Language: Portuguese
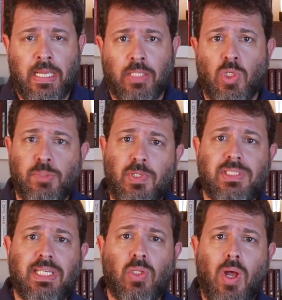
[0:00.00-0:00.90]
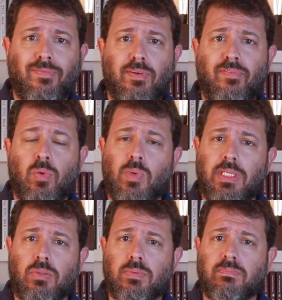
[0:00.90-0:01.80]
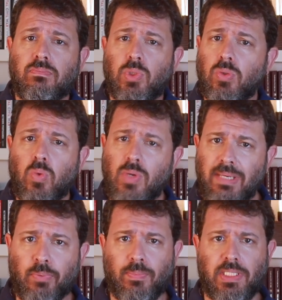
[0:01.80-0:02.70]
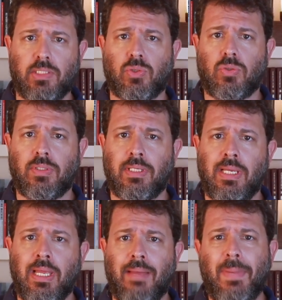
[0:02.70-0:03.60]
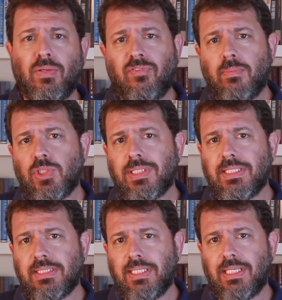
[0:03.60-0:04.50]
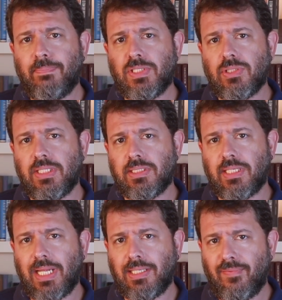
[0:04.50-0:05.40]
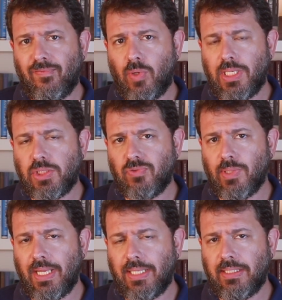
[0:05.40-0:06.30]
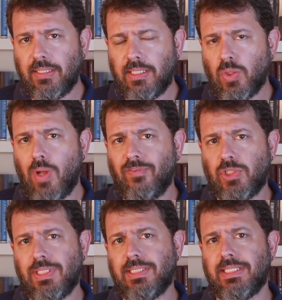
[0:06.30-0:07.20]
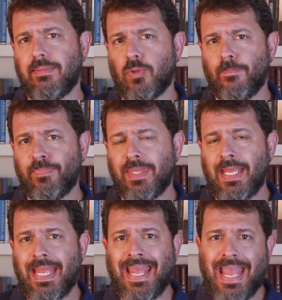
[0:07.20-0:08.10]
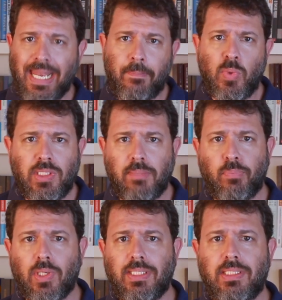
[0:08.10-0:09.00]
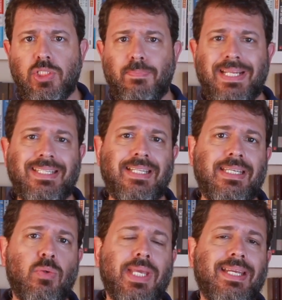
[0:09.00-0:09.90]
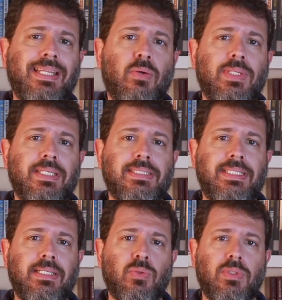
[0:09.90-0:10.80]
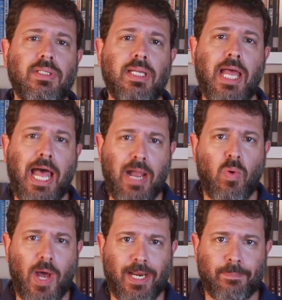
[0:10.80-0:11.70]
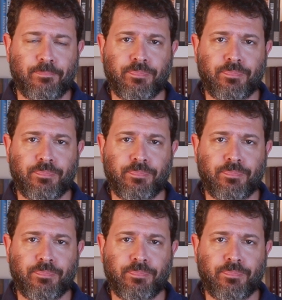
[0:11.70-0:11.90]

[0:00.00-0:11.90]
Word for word: 2019 foi um ano muito ruim para o ministro. Mas não vamos esquecer da pesquisa Datafolha divulgada em 9 de dezembro. Ela é muito importante para entender o que é está acontecendo agora.